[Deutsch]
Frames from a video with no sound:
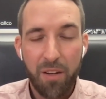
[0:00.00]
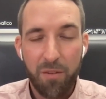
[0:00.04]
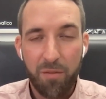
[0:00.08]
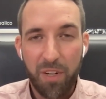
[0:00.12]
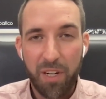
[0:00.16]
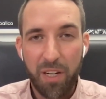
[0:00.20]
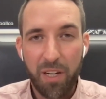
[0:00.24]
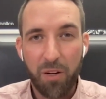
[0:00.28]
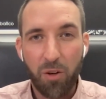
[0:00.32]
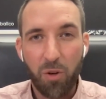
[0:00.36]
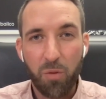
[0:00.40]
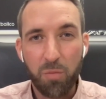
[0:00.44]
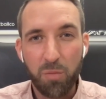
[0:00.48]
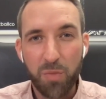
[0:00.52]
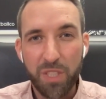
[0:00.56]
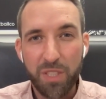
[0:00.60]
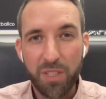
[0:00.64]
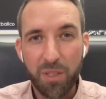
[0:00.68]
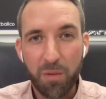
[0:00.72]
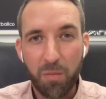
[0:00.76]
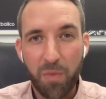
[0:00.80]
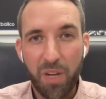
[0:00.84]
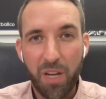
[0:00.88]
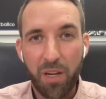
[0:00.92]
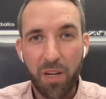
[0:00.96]
Wenn er noch ein
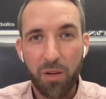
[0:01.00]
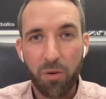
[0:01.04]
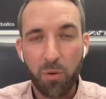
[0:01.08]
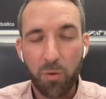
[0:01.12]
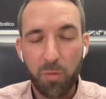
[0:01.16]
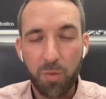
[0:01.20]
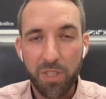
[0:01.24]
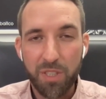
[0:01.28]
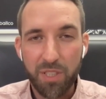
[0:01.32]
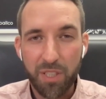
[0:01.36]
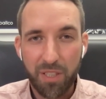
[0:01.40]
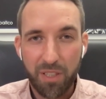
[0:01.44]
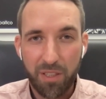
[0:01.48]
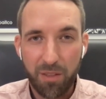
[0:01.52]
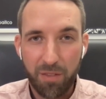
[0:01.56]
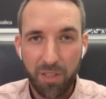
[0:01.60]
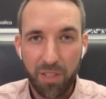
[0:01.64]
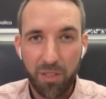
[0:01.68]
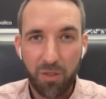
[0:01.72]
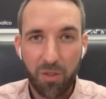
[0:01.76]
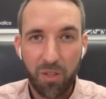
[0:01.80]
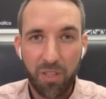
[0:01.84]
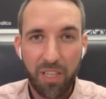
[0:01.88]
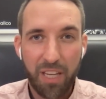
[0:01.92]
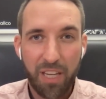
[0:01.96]
bisschen mehr an Übersicht
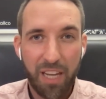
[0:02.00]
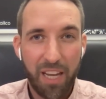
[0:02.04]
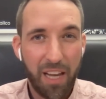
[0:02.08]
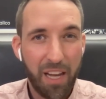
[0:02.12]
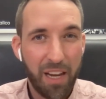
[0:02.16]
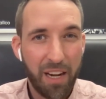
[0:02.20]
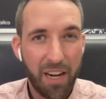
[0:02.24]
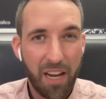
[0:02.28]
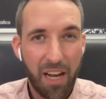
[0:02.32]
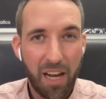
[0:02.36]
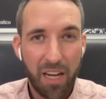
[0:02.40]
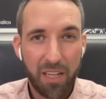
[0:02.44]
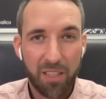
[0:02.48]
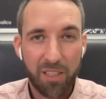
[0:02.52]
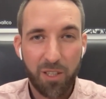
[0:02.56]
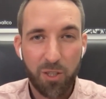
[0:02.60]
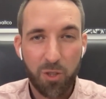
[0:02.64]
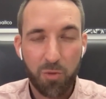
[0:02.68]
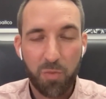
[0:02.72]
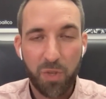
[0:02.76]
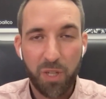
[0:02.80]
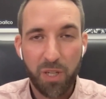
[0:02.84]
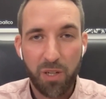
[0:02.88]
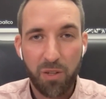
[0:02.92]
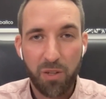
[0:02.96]
gewinnt, könnte er einen Achter
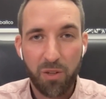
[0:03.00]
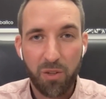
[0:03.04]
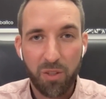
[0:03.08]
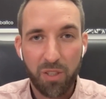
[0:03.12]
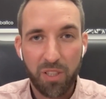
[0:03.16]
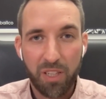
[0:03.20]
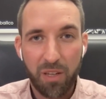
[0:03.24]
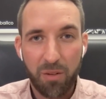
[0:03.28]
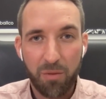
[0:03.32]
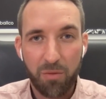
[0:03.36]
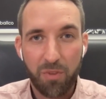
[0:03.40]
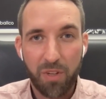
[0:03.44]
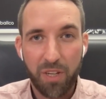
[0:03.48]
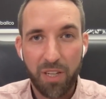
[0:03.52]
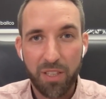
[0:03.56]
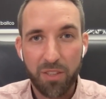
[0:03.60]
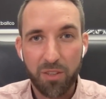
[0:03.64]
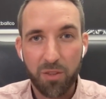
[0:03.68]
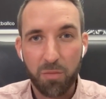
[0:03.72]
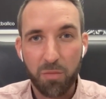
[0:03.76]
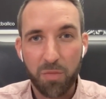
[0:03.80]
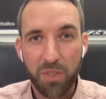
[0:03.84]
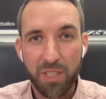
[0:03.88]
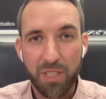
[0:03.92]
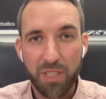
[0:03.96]
spielen und dann
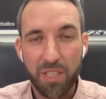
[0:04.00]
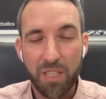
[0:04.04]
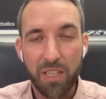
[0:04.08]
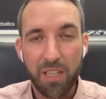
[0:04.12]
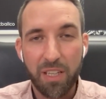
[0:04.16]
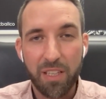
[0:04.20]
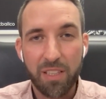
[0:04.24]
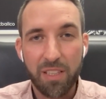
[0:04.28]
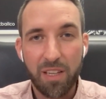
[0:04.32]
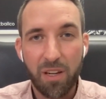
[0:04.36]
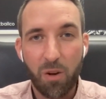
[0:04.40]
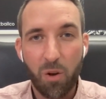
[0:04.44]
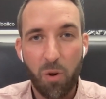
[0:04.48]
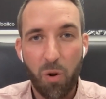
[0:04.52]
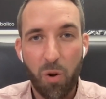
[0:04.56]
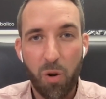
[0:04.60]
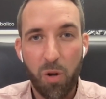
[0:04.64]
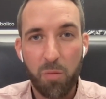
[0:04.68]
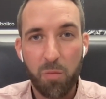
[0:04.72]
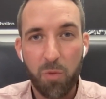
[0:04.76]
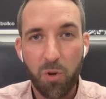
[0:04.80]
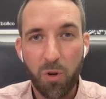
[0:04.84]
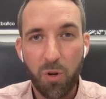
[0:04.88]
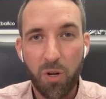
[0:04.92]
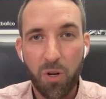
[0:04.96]
vielleicht so ein bisschen hinter
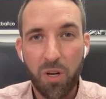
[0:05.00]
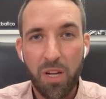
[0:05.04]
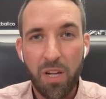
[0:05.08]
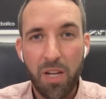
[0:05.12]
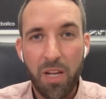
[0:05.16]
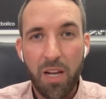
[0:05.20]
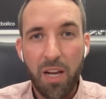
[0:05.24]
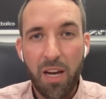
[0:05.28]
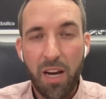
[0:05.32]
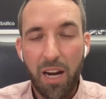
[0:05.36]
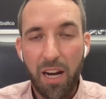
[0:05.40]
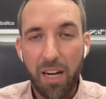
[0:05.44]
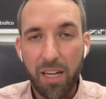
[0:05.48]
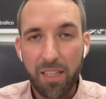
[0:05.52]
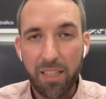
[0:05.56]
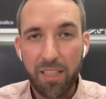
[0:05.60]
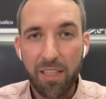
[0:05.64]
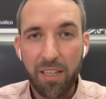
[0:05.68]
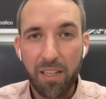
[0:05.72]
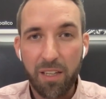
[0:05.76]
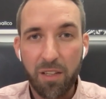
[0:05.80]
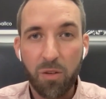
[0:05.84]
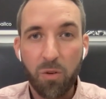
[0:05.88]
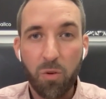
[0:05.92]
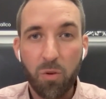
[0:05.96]
Olmo
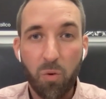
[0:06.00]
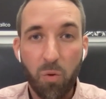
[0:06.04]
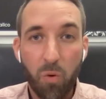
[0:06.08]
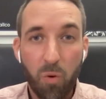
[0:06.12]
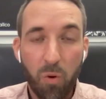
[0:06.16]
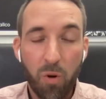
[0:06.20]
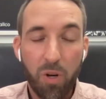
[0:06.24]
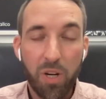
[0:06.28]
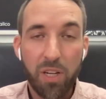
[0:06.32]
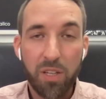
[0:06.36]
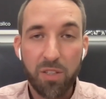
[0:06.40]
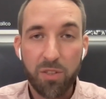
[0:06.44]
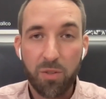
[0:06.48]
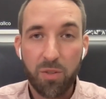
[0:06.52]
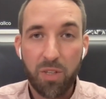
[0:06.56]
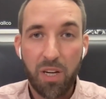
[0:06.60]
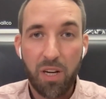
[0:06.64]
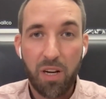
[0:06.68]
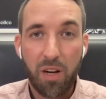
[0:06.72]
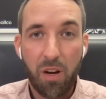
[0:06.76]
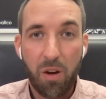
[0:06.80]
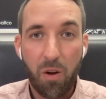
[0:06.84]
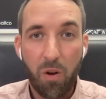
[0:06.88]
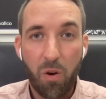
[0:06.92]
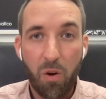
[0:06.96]
agieren. Oder
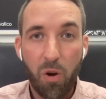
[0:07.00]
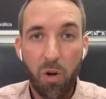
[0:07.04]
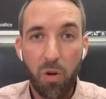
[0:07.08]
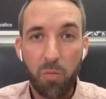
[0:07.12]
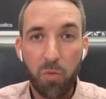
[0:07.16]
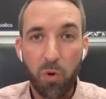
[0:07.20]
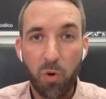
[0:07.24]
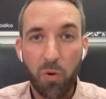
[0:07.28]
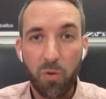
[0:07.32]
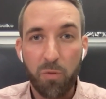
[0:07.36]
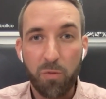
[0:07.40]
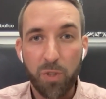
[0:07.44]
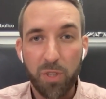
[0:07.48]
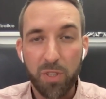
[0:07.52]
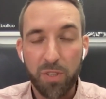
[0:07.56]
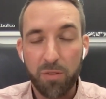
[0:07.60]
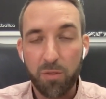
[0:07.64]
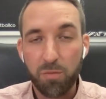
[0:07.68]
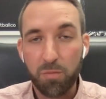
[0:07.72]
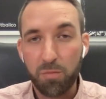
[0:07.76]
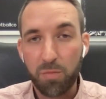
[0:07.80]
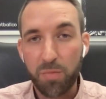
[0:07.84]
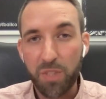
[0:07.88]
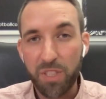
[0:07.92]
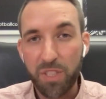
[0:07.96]
sogar Olmo
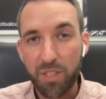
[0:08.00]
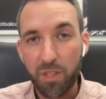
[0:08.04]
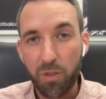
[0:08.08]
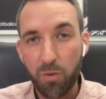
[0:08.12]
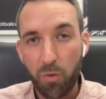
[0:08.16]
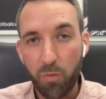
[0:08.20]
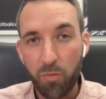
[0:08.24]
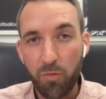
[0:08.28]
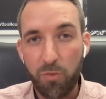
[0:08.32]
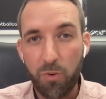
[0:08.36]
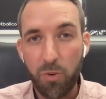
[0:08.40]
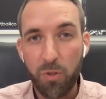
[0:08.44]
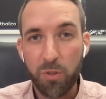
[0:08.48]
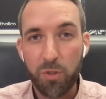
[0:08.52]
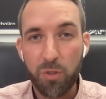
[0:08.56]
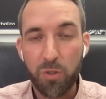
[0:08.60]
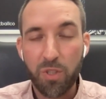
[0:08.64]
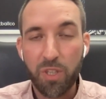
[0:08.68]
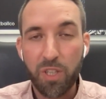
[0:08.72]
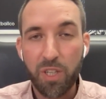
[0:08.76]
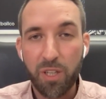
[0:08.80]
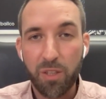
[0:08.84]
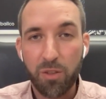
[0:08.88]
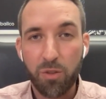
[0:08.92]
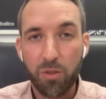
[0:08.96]
wird ein bisschen
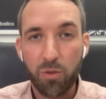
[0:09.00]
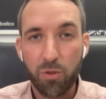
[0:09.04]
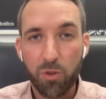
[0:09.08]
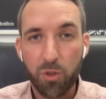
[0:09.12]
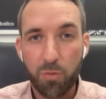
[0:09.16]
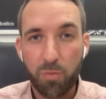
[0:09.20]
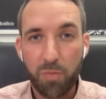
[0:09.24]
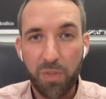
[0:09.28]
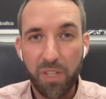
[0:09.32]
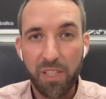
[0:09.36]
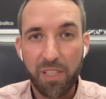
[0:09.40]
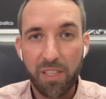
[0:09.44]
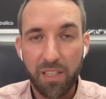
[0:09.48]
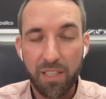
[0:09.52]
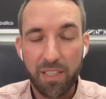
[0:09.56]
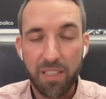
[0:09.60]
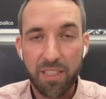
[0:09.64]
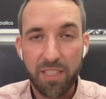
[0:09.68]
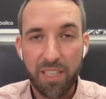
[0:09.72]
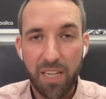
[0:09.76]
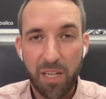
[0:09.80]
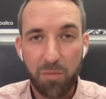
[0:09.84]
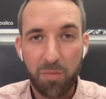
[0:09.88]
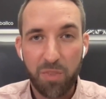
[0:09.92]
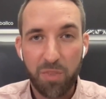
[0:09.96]
umfunktioniert und spielt
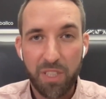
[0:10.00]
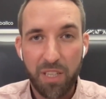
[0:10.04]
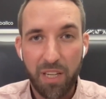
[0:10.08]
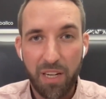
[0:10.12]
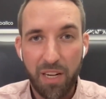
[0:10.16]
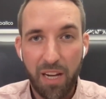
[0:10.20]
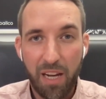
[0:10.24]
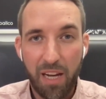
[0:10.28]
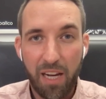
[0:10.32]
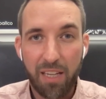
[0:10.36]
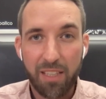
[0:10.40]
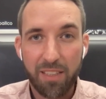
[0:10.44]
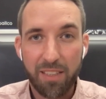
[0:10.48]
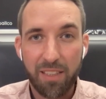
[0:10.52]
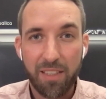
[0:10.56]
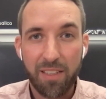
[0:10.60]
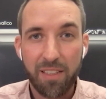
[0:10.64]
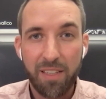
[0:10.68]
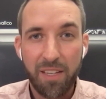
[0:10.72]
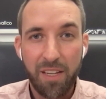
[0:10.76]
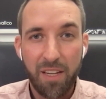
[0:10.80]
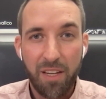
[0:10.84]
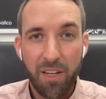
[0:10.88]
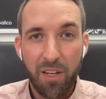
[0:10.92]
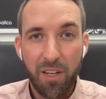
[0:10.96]
dann selbst den
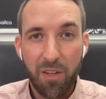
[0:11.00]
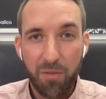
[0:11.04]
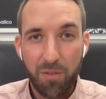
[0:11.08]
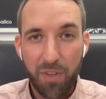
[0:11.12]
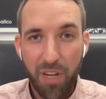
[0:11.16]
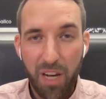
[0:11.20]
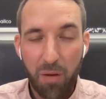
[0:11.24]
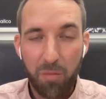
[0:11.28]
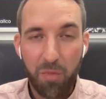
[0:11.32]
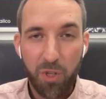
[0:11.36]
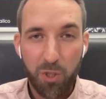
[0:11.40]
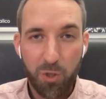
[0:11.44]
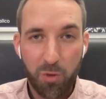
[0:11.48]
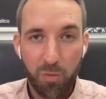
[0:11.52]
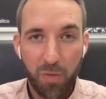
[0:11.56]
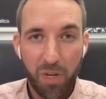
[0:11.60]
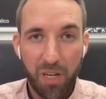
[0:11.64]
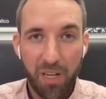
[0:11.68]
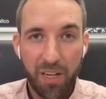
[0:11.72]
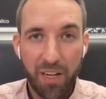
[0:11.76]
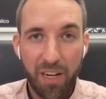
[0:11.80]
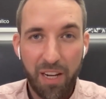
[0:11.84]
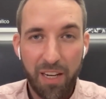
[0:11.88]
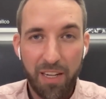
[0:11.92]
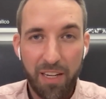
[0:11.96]
Achter. Wir haben ja schon
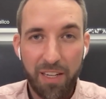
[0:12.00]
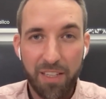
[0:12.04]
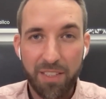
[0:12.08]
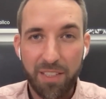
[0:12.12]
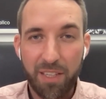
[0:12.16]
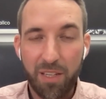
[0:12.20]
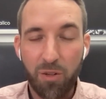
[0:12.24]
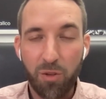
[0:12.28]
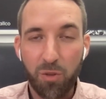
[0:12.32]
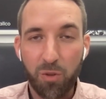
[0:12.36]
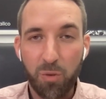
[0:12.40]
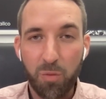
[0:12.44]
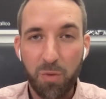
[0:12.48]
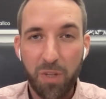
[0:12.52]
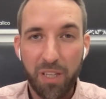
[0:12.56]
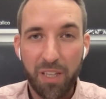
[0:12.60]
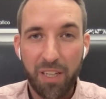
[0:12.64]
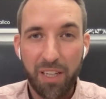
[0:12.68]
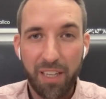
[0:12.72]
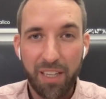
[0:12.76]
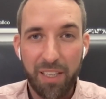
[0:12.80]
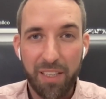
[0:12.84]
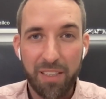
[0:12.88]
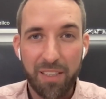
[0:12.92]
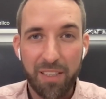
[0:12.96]
mal in einer Sendung darüber
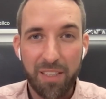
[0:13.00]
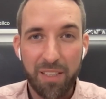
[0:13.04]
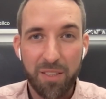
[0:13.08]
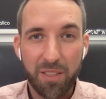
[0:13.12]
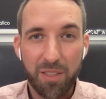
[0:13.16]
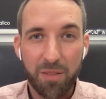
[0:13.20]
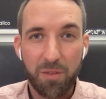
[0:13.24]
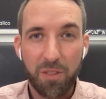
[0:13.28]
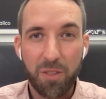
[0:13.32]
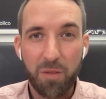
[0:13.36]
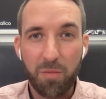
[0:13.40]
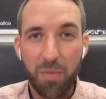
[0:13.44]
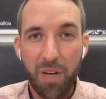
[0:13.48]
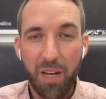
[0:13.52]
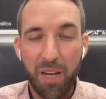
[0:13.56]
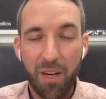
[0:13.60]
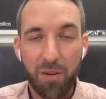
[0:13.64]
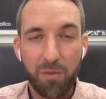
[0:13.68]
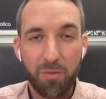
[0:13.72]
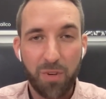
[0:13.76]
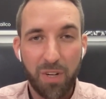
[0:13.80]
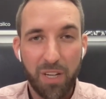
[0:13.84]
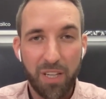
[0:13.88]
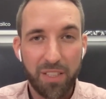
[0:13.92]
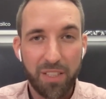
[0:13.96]
geredet, dass die
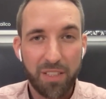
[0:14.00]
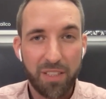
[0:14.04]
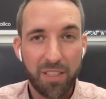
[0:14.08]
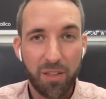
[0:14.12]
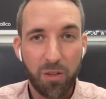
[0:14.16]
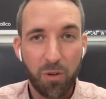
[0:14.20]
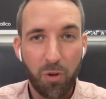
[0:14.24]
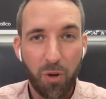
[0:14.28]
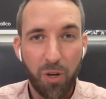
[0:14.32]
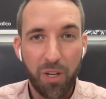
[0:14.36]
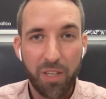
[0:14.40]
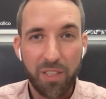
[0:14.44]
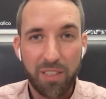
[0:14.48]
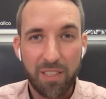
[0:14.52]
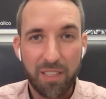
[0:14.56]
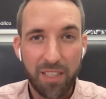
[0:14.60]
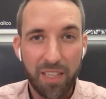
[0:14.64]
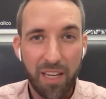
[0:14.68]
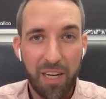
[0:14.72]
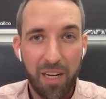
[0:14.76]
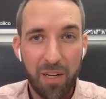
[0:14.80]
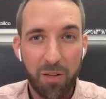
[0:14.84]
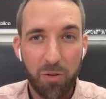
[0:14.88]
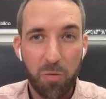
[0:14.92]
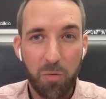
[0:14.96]
Bayern vielleicht den neuen
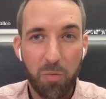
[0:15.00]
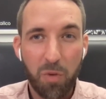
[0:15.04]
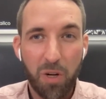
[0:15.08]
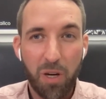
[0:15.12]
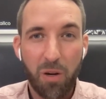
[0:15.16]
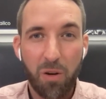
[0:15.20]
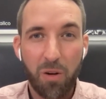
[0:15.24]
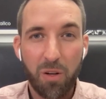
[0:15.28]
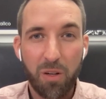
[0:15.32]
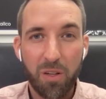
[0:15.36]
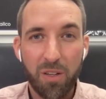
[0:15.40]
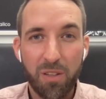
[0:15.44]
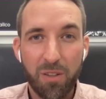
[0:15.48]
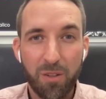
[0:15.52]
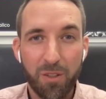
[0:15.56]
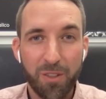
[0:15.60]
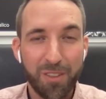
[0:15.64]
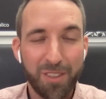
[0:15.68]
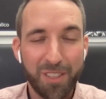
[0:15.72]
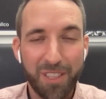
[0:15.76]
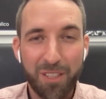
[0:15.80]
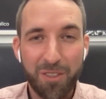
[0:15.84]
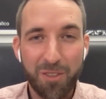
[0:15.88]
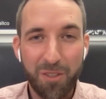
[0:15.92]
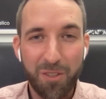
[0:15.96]
Thiago brauchen
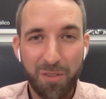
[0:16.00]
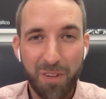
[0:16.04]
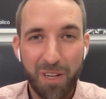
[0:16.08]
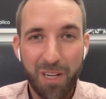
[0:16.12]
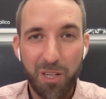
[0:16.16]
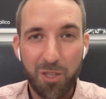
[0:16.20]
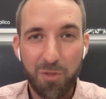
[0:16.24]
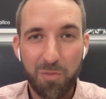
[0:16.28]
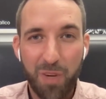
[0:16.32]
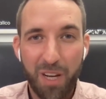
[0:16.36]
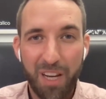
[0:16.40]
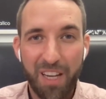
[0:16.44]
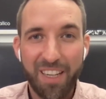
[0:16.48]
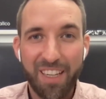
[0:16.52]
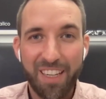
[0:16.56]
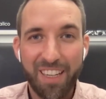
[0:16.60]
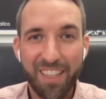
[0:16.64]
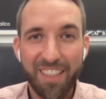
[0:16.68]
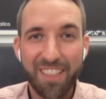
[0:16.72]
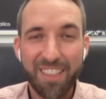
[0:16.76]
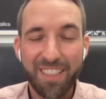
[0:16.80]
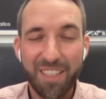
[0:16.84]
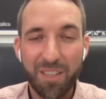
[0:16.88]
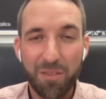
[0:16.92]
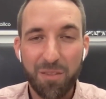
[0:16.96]
und nicht nur, weil er
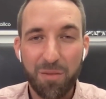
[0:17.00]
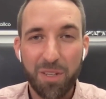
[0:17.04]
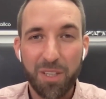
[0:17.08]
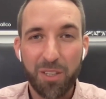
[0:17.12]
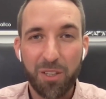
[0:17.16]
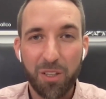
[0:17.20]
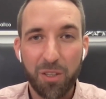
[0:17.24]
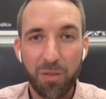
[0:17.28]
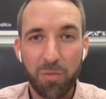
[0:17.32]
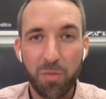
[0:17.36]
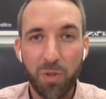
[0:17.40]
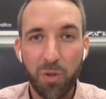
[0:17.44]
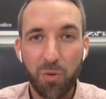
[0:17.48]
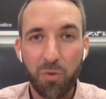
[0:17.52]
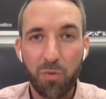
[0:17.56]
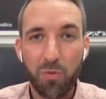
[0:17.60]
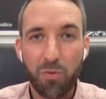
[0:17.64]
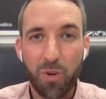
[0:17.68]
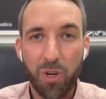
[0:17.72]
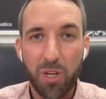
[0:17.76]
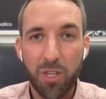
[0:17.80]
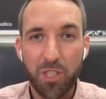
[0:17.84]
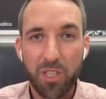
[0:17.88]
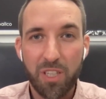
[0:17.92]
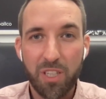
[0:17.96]
Spanier ist, aber ich könnte mir gut
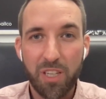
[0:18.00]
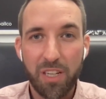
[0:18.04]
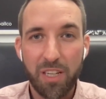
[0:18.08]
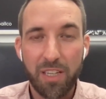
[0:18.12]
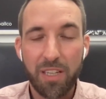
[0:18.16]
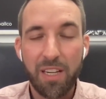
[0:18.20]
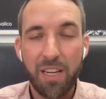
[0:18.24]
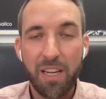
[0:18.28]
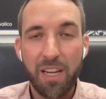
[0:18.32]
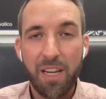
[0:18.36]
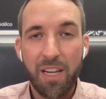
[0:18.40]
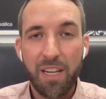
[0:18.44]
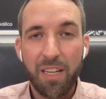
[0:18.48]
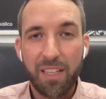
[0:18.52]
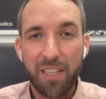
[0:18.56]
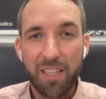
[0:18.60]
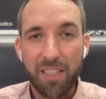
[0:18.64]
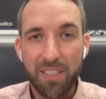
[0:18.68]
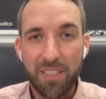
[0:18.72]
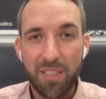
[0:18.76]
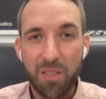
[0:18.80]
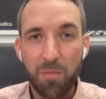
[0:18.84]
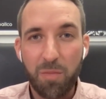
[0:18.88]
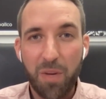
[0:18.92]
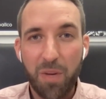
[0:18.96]
vorstellen,
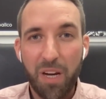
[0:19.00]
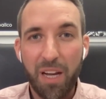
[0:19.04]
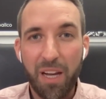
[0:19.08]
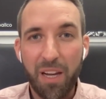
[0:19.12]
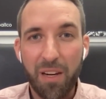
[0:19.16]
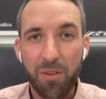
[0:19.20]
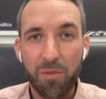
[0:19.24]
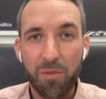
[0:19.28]
dass die Bayern